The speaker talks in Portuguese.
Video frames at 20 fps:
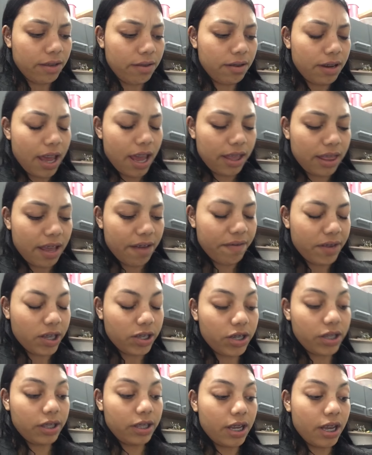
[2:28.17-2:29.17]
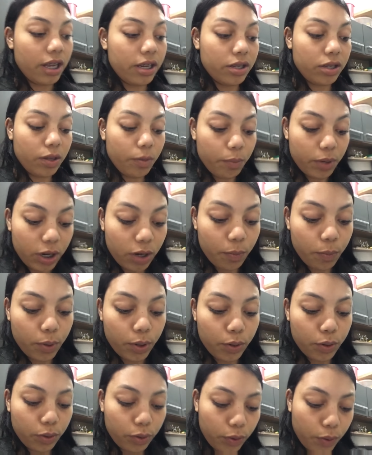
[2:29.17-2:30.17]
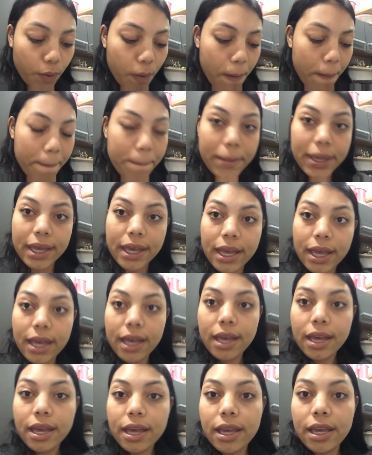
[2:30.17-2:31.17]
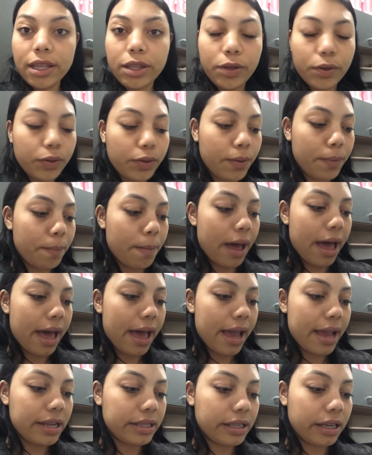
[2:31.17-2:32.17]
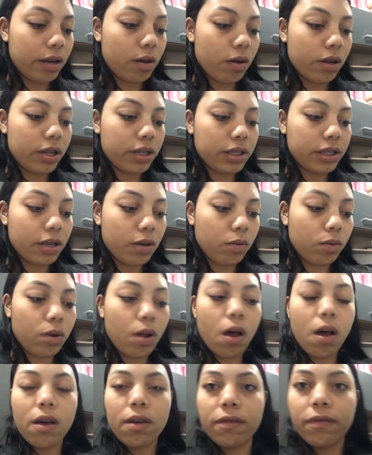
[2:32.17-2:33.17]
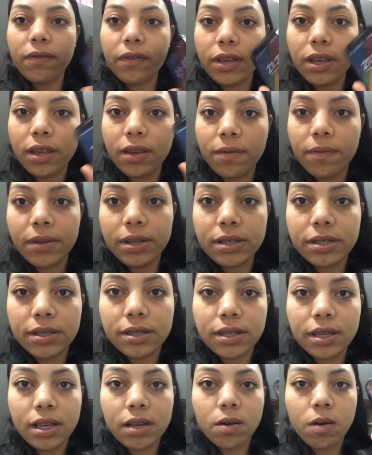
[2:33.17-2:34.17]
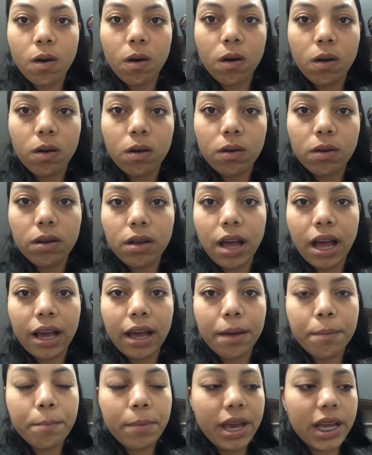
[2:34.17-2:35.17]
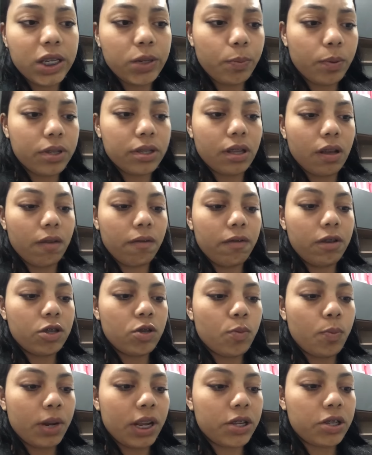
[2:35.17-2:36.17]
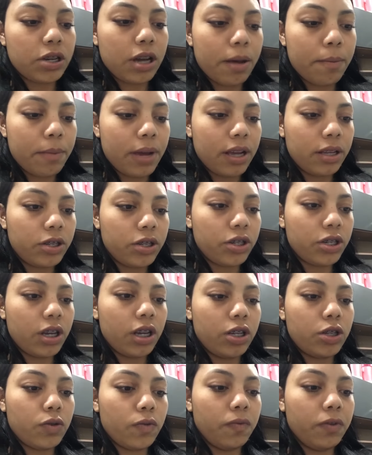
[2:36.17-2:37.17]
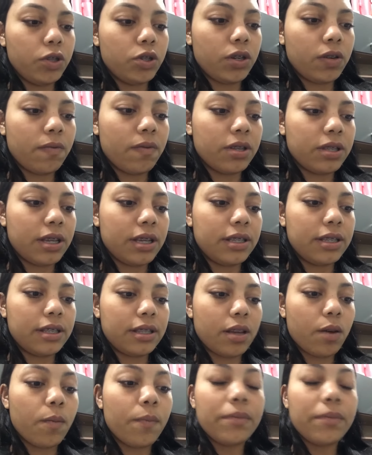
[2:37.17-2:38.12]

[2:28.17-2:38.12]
né? Tava editando, subindo pro YouTube e tudo mais. Agora são 9h25, ó. Acabei de postar o vídeo praticamente, gente. O vídeo que vocês estão